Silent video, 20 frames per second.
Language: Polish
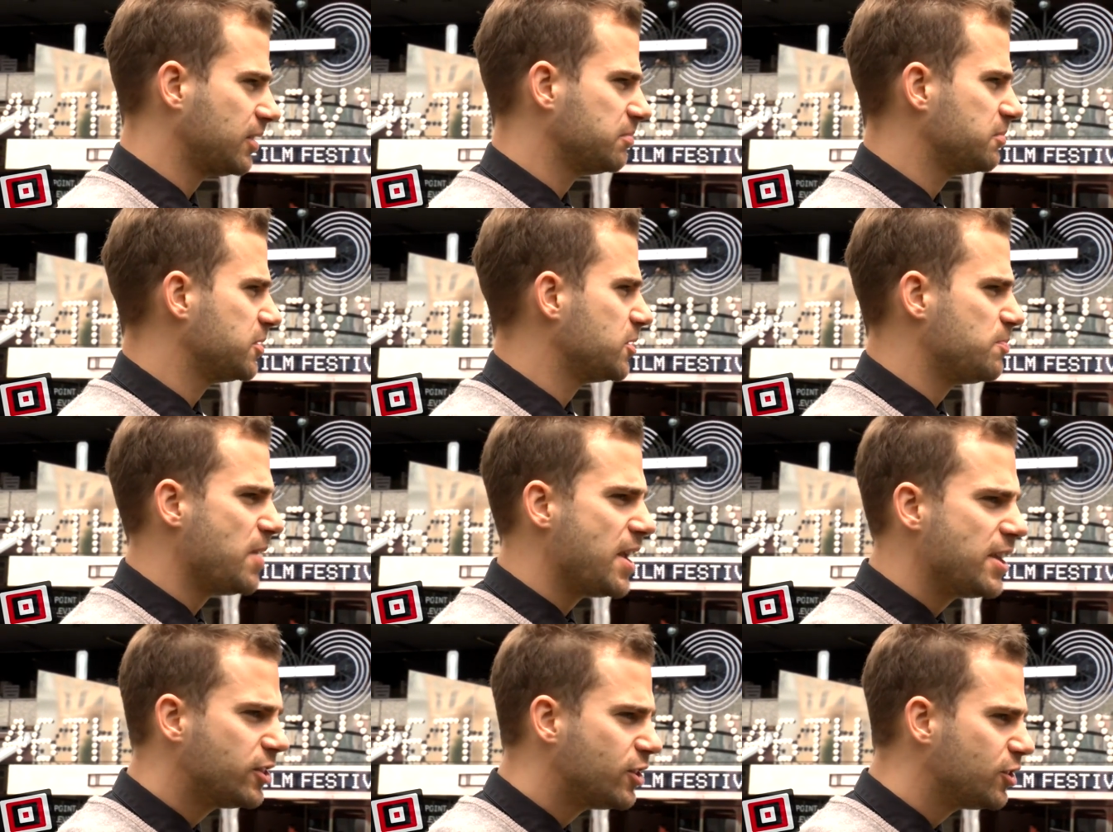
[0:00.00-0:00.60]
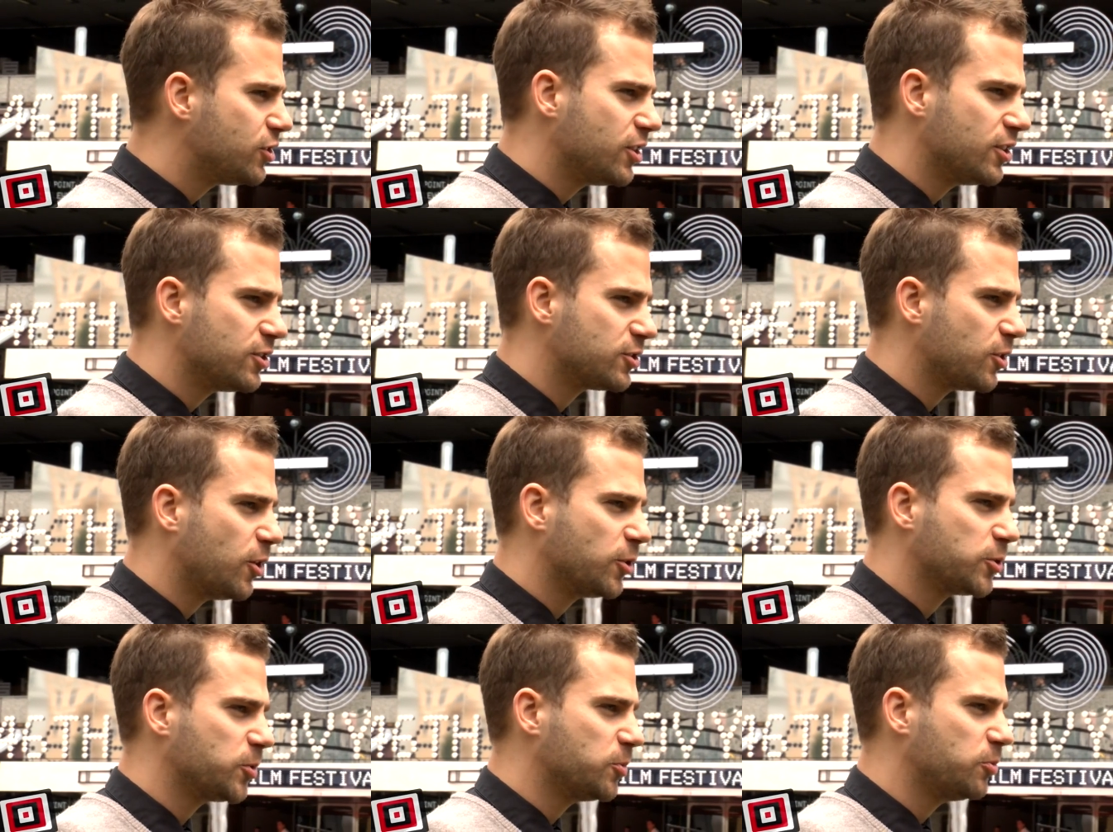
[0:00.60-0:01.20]
z 5
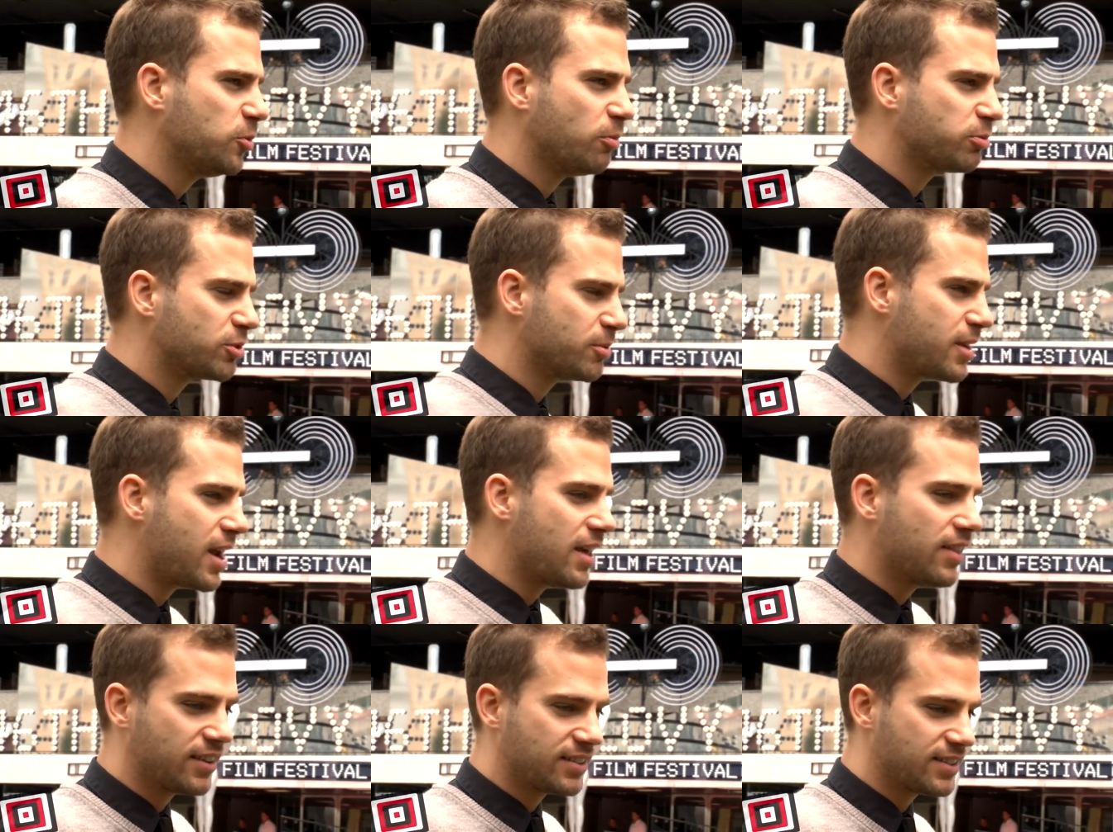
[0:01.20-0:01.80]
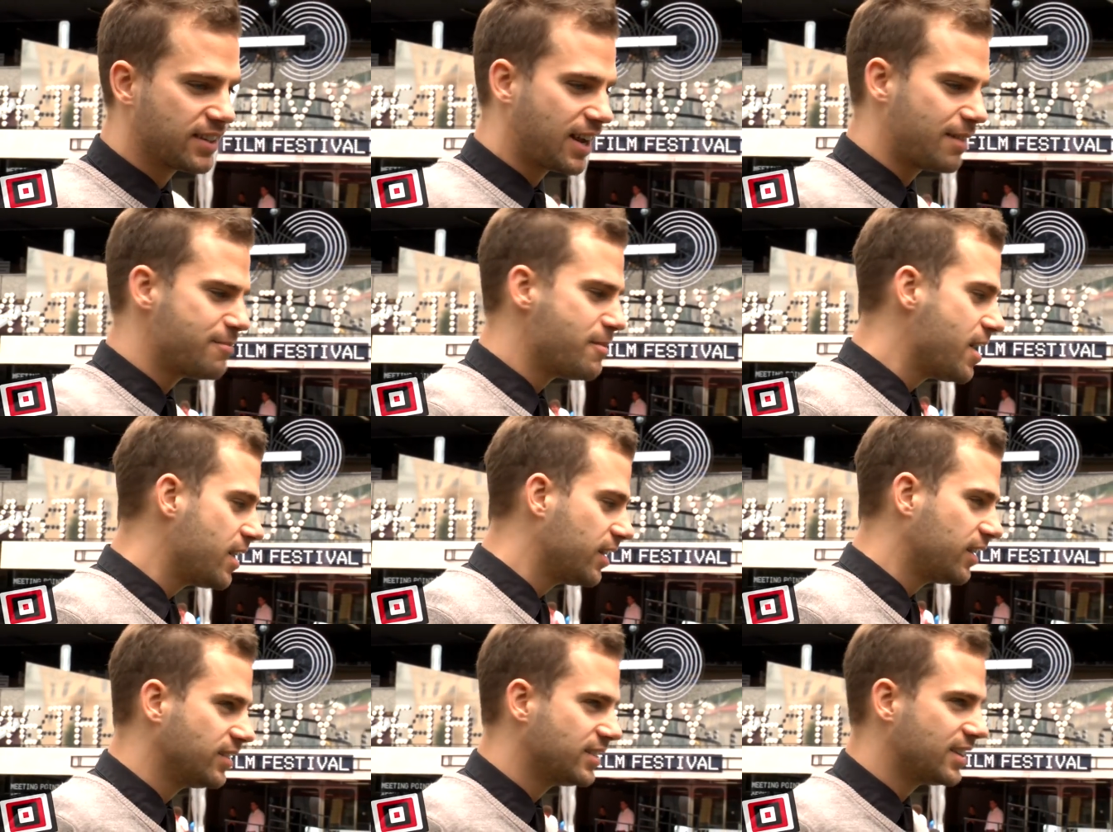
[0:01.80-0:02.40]
tysięcy osób było przebranych za
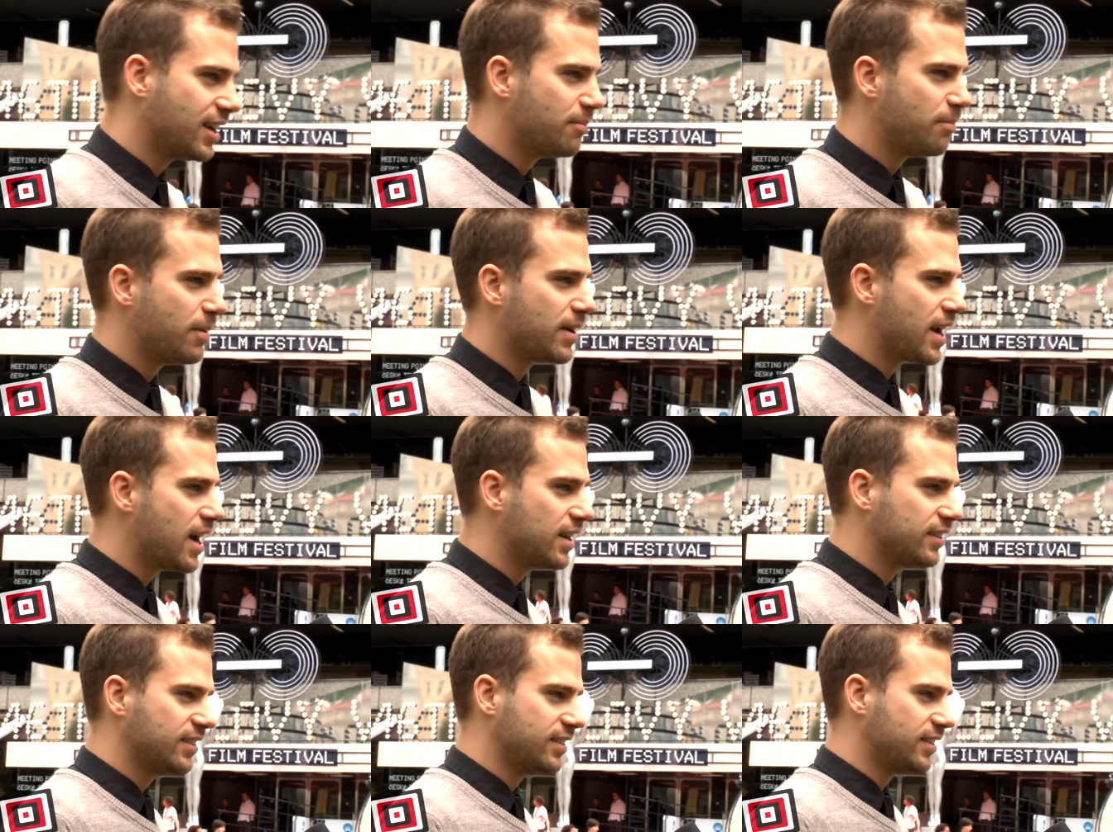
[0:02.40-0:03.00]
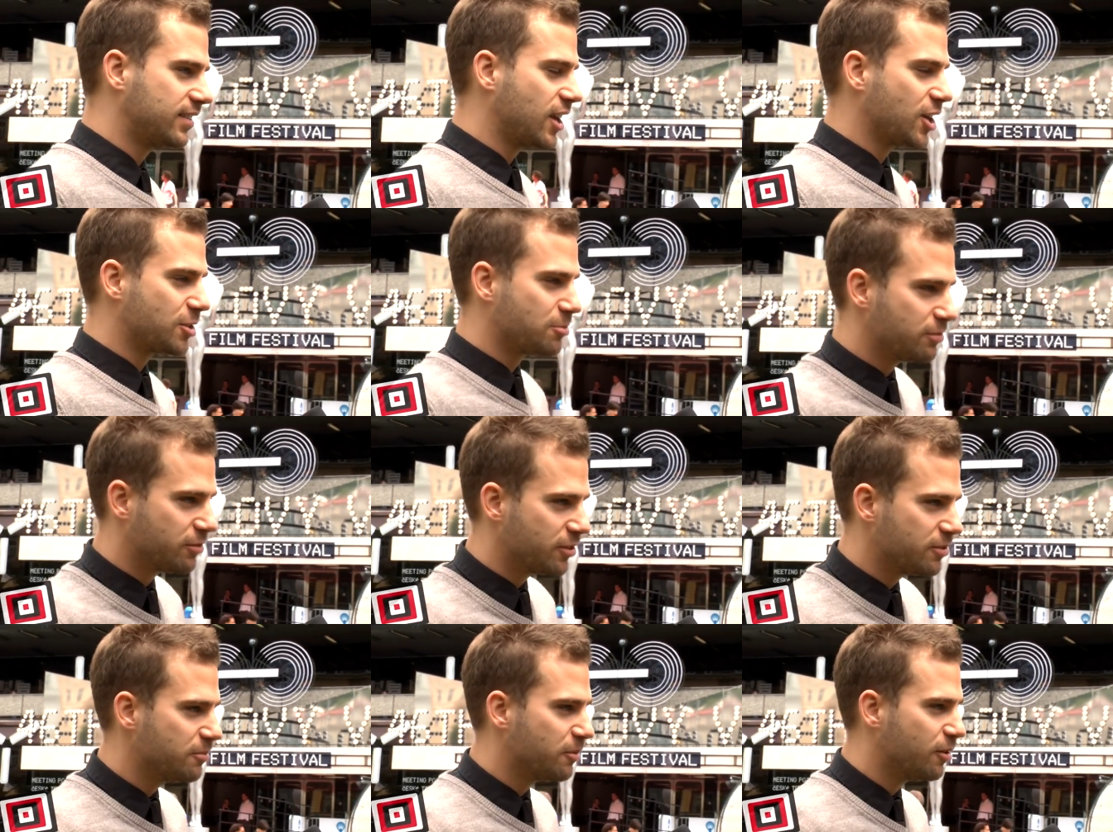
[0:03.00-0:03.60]
kamery, za aparaty, za
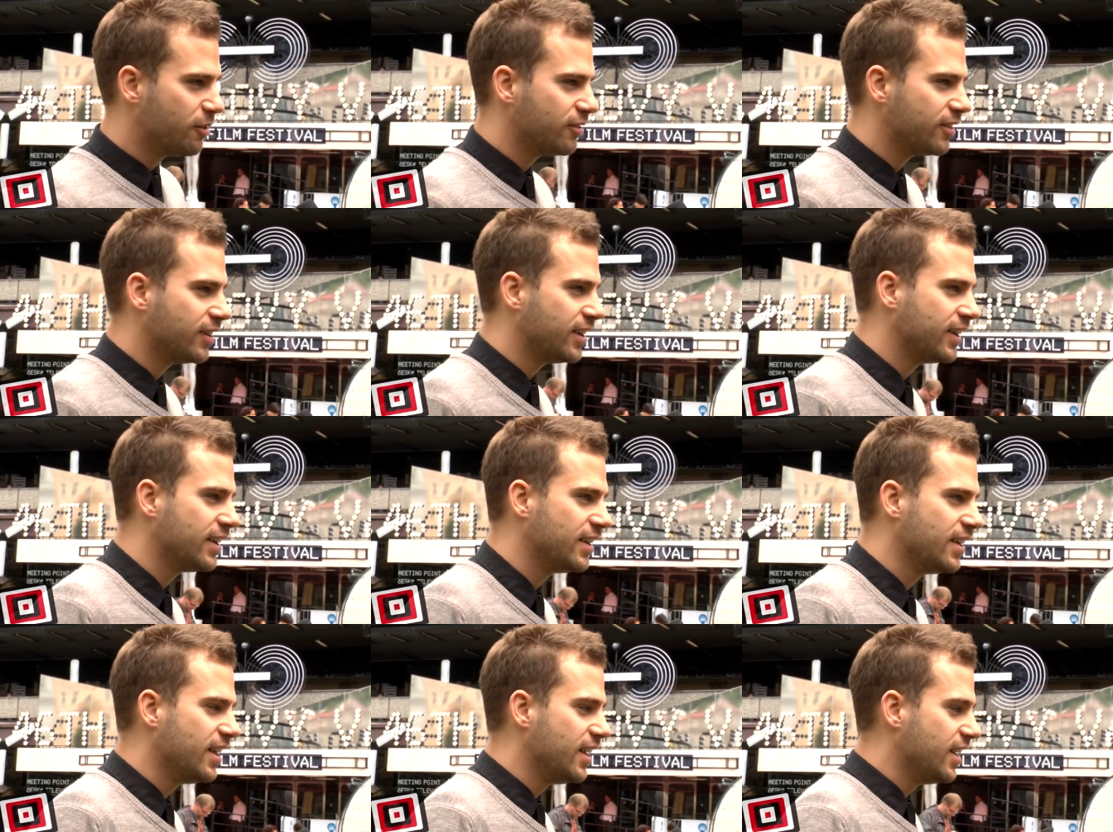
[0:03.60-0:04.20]
taśmy filmowe,